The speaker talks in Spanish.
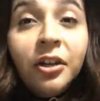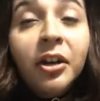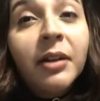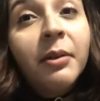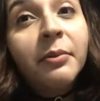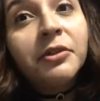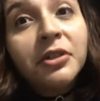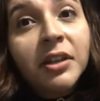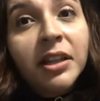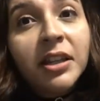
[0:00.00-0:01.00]
no grabé
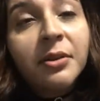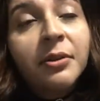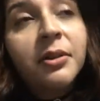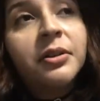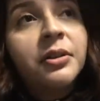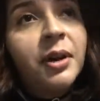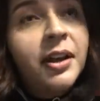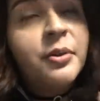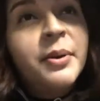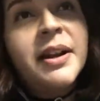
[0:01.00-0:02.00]
mucho de Itaewon,
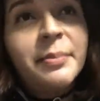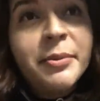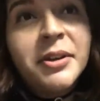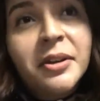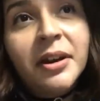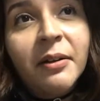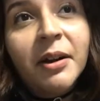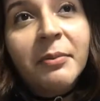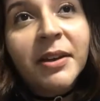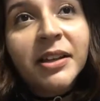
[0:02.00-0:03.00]
ojalá hubiera podido
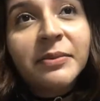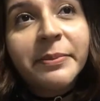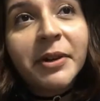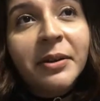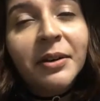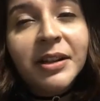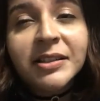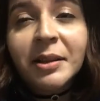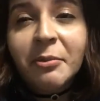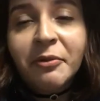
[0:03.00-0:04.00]
grabar más, pero la verdad
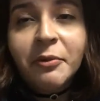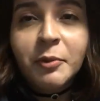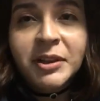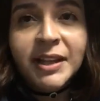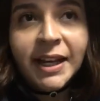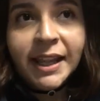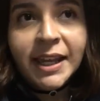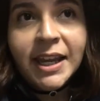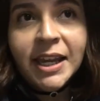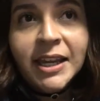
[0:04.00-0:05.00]
es que me fui muy
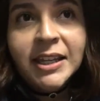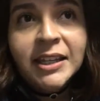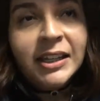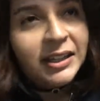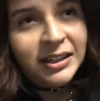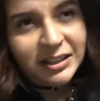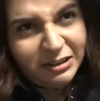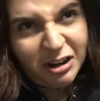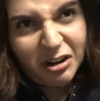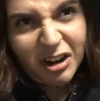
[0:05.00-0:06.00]
tarde. Y
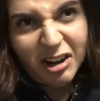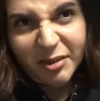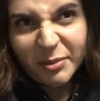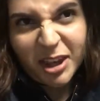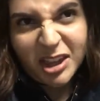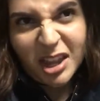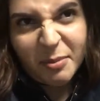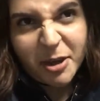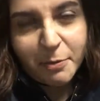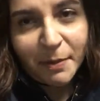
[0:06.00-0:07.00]
luego la comida
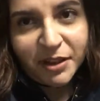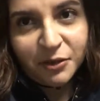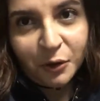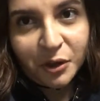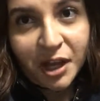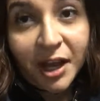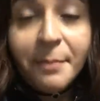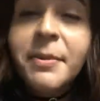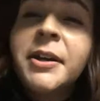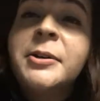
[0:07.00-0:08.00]
estaba
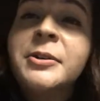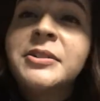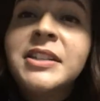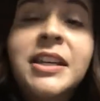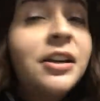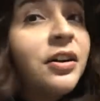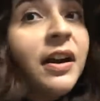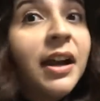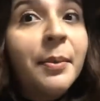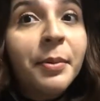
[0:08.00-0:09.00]
espantosa, pero sí,
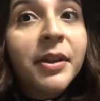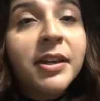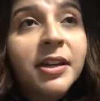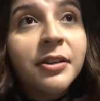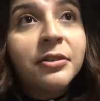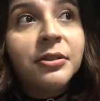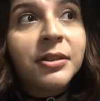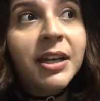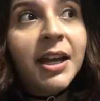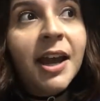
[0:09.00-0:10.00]
ojalá pueda ir
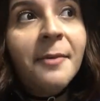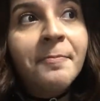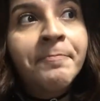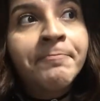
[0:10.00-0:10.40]
otro día.